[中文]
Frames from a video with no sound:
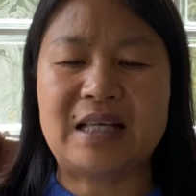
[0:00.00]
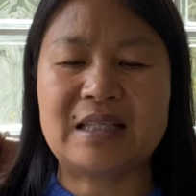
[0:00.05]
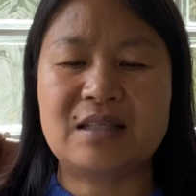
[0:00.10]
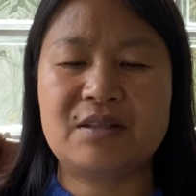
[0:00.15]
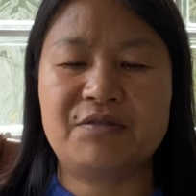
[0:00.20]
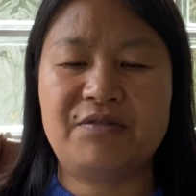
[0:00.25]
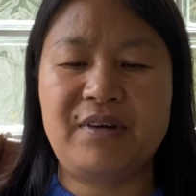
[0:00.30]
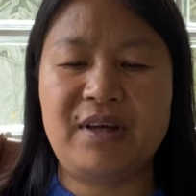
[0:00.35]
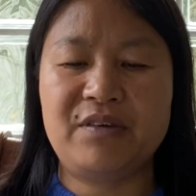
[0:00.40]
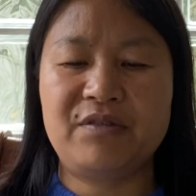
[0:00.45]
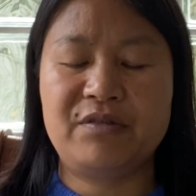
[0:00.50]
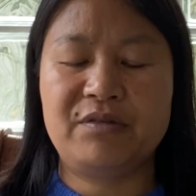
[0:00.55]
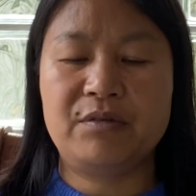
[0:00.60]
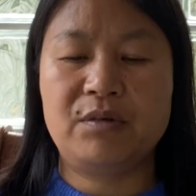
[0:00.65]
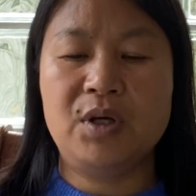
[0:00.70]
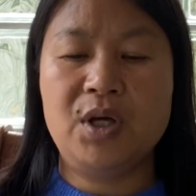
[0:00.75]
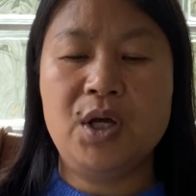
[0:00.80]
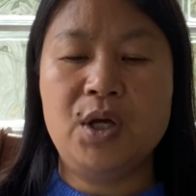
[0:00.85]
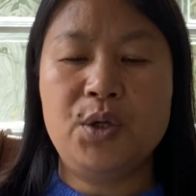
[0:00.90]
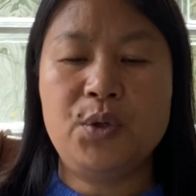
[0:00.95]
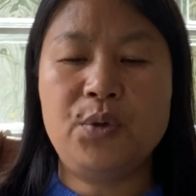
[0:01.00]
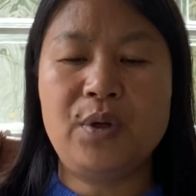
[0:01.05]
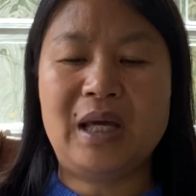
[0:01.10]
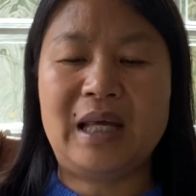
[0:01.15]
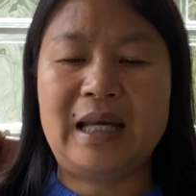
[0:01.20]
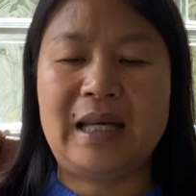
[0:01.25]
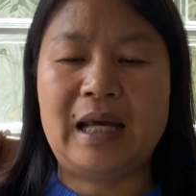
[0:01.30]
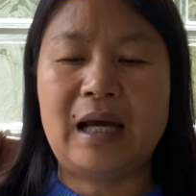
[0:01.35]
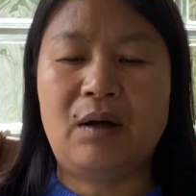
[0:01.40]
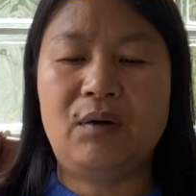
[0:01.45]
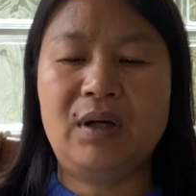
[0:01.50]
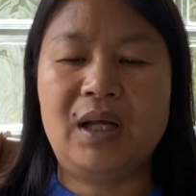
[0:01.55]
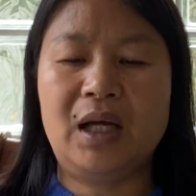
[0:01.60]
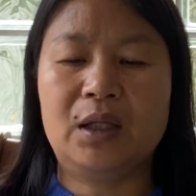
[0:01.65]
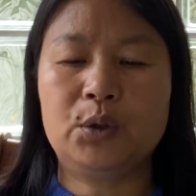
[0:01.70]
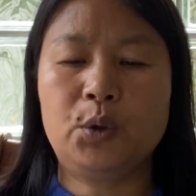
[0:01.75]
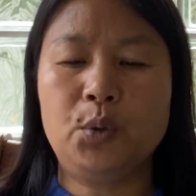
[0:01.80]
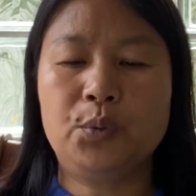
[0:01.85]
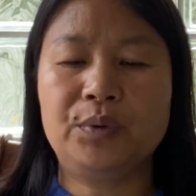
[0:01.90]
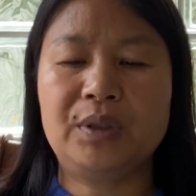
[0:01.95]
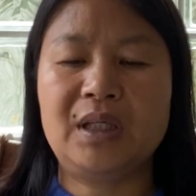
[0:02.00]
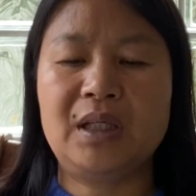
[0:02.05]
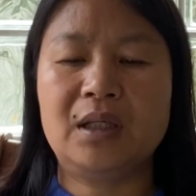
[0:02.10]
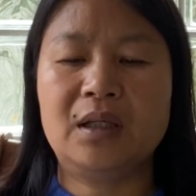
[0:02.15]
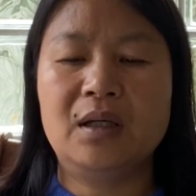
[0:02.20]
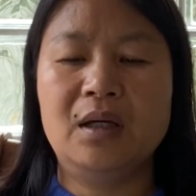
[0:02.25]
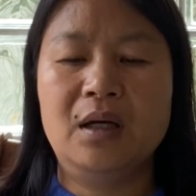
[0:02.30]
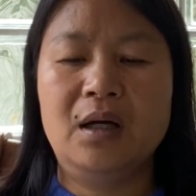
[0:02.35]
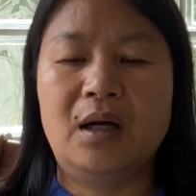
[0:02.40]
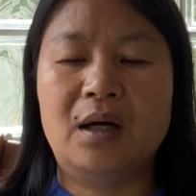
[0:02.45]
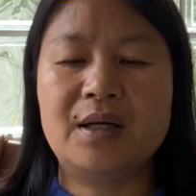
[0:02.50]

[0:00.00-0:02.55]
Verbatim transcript: 自肺腑，越嘹亮动听，